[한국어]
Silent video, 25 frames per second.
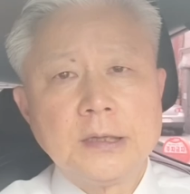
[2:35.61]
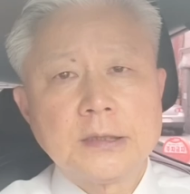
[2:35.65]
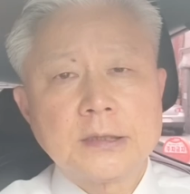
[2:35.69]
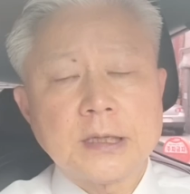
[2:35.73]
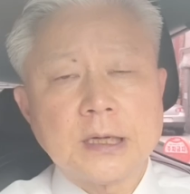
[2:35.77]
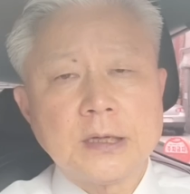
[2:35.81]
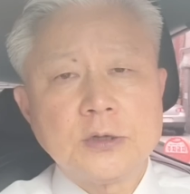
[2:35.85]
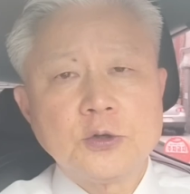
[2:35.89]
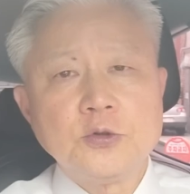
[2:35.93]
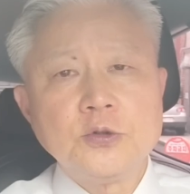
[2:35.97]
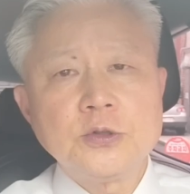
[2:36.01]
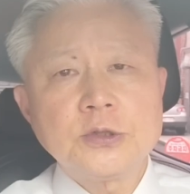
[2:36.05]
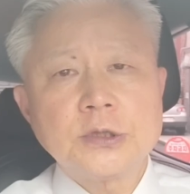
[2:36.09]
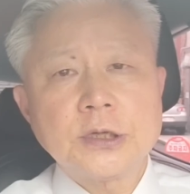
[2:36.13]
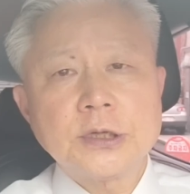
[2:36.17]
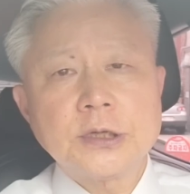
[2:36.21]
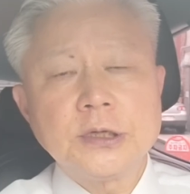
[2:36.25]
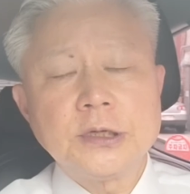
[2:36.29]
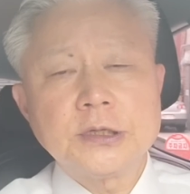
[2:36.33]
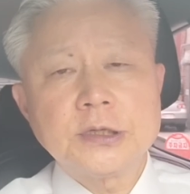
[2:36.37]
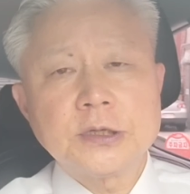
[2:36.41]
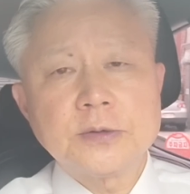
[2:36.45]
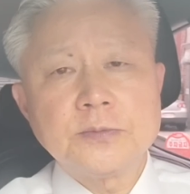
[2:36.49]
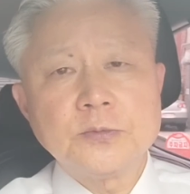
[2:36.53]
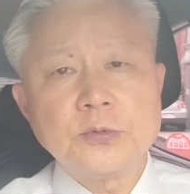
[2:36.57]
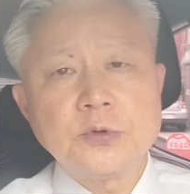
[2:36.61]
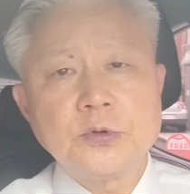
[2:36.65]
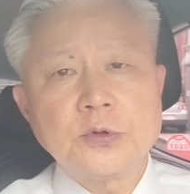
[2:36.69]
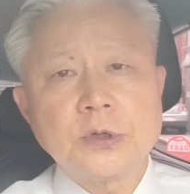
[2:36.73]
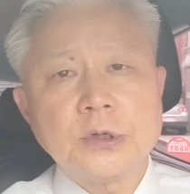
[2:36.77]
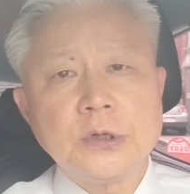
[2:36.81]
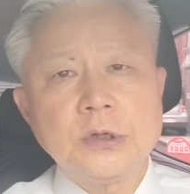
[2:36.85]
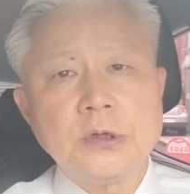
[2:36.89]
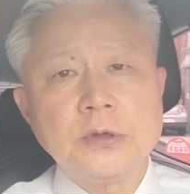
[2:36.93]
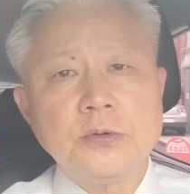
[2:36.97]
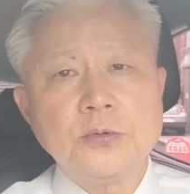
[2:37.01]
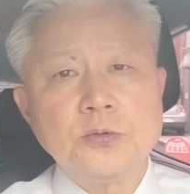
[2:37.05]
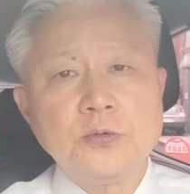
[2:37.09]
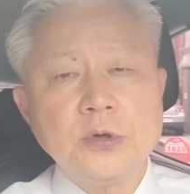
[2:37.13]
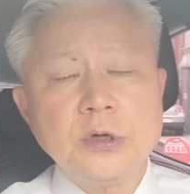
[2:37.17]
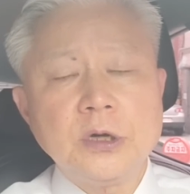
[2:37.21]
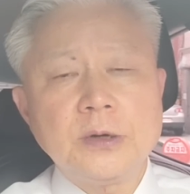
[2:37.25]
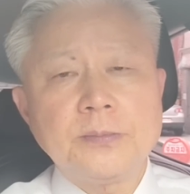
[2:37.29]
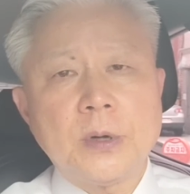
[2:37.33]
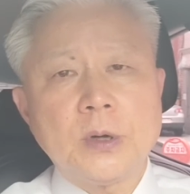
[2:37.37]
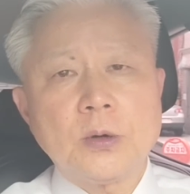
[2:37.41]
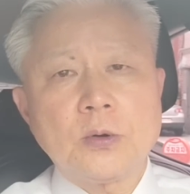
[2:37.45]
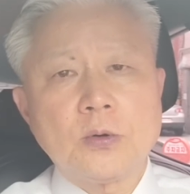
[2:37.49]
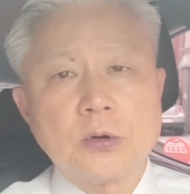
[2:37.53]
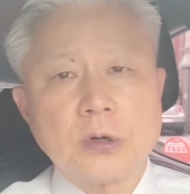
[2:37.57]
자, 윤석열 정부를
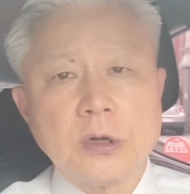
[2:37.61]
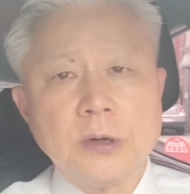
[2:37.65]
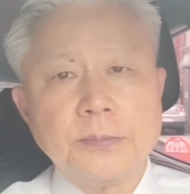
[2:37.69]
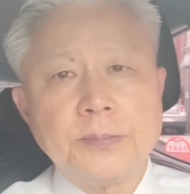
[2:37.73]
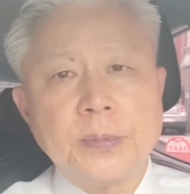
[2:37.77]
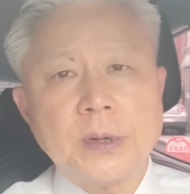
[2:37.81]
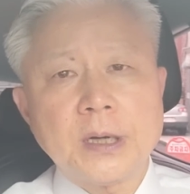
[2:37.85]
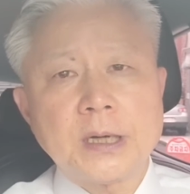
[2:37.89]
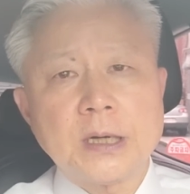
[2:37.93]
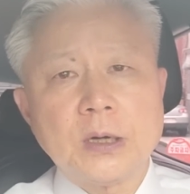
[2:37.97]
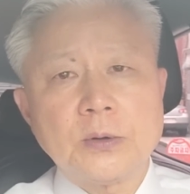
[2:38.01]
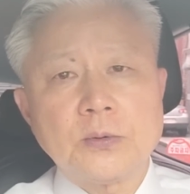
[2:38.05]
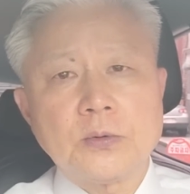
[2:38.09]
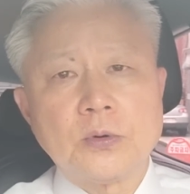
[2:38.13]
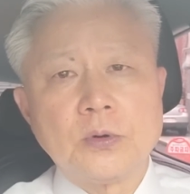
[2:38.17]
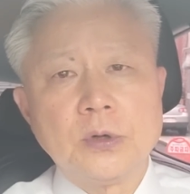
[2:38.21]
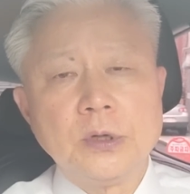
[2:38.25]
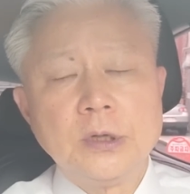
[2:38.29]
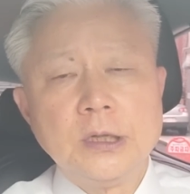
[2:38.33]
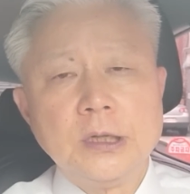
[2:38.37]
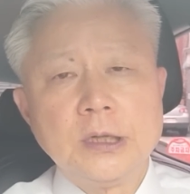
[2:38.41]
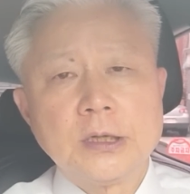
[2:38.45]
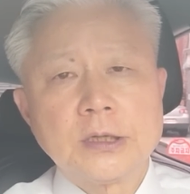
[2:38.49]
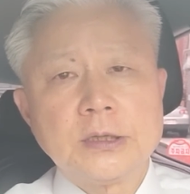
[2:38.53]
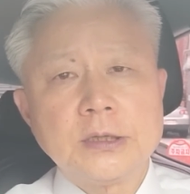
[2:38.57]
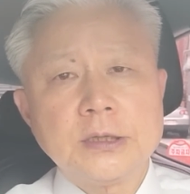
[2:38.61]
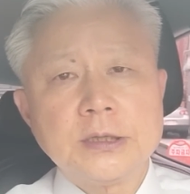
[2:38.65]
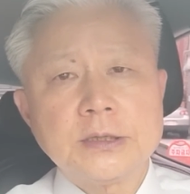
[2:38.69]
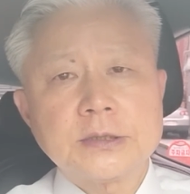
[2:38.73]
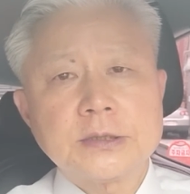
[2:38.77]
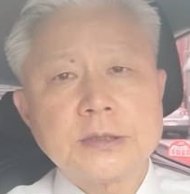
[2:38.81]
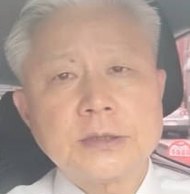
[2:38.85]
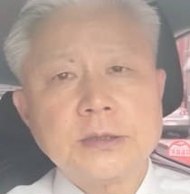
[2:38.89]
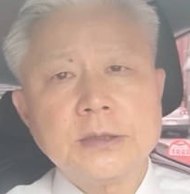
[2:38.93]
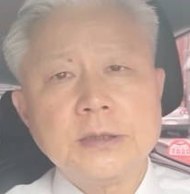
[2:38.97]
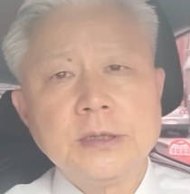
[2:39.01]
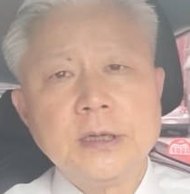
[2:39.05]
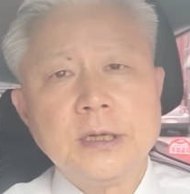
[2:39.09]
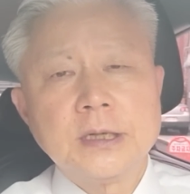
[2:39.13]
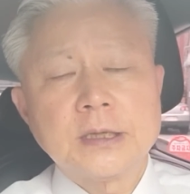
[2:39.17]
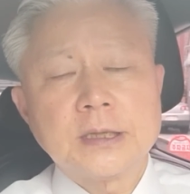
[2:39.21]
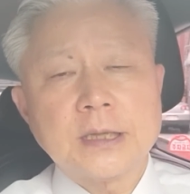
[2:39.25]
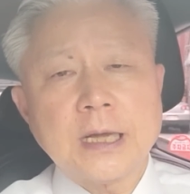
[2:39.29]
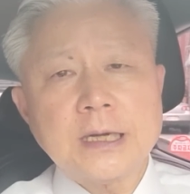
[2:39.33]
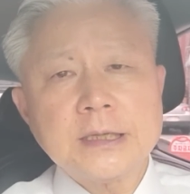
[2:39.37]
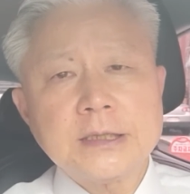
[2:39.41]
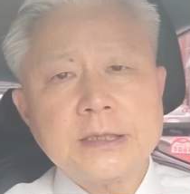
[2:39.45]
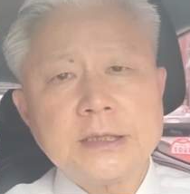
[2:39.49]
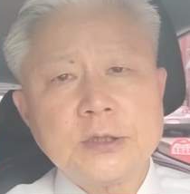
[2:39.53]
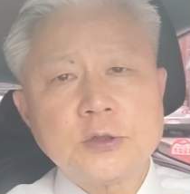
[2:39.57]
위협하고 겁박하고 그래서
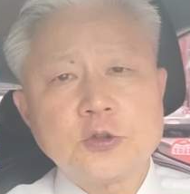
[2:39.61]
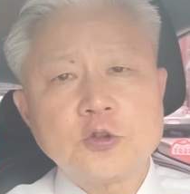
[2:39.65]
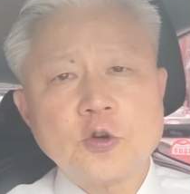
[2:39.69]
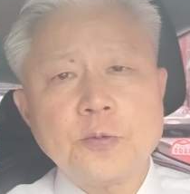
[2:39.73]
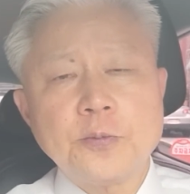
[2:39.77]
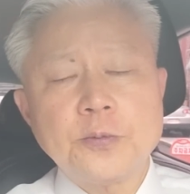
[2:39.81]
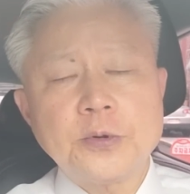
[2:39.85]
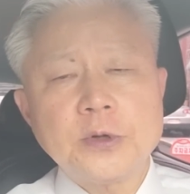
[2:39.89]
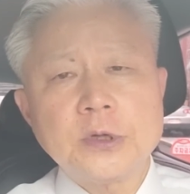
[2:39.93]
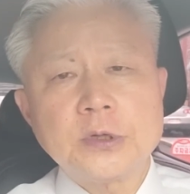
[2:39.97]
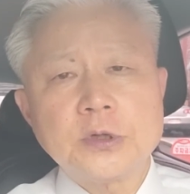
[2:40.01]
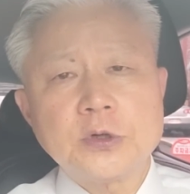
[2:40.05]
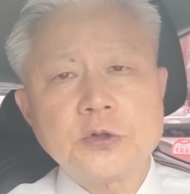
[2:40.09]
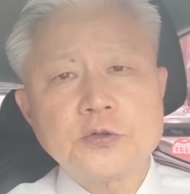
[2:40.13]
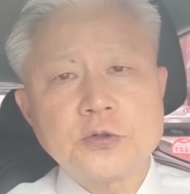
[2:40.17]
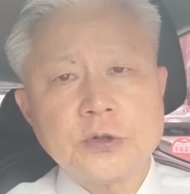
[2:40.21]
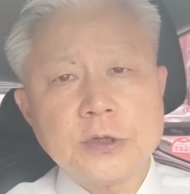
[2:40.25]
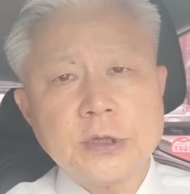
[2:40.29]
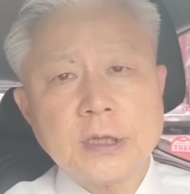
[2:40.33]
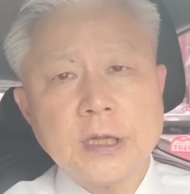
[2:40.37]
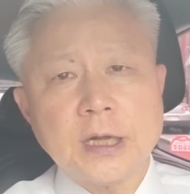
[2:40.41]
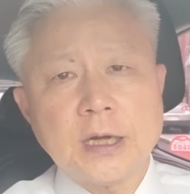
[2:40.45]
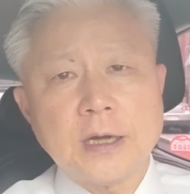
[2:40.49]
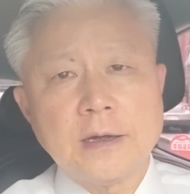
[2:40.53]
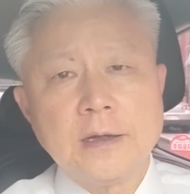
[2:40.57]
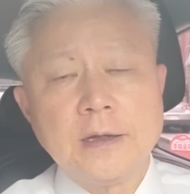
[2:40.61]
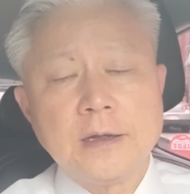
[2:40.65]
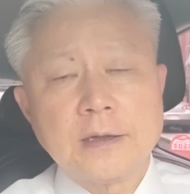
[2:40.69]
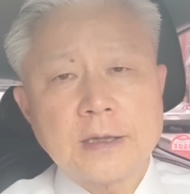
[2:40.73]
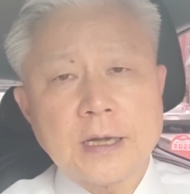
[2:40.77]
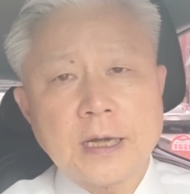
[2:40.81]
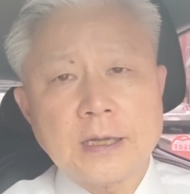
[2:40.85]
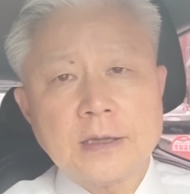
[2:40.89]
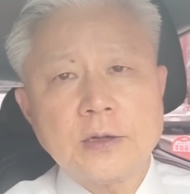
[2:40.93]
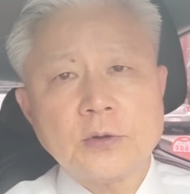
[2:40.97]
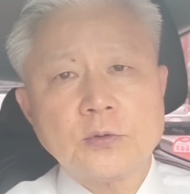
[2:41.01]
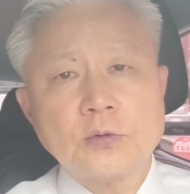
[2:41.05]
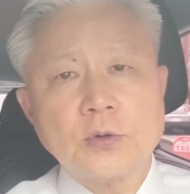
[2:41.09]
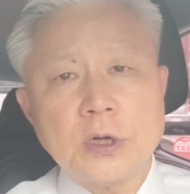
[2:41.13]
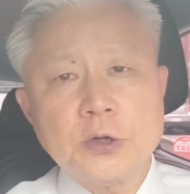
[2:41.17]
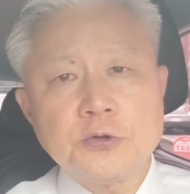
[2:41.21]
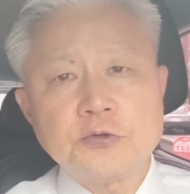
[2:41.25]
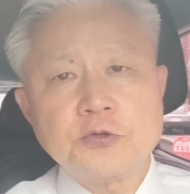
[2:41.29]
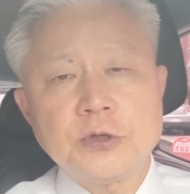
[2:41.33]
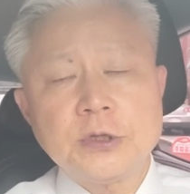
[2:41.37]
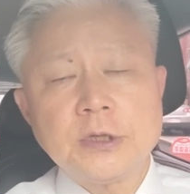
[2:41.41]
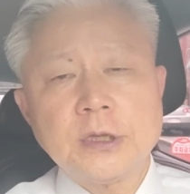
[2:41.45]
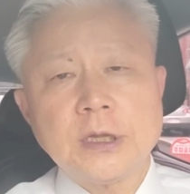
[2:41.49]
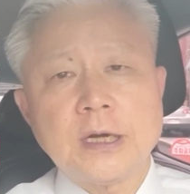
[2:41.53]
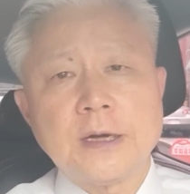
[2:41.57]
다시 촛불을 들 수 있다. 탄핵도 할
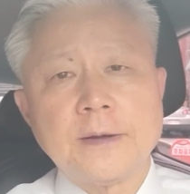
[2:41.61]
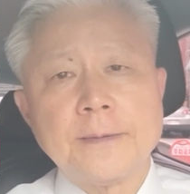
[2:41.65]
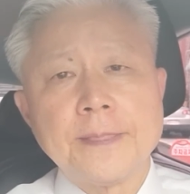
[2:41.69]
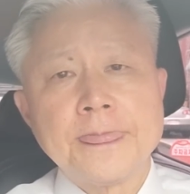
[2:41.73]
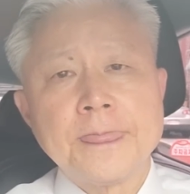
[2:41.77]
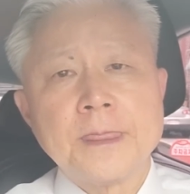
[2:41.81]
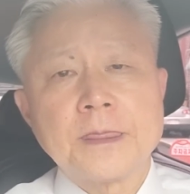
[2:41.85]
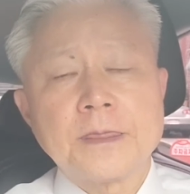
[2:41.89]
수 있다.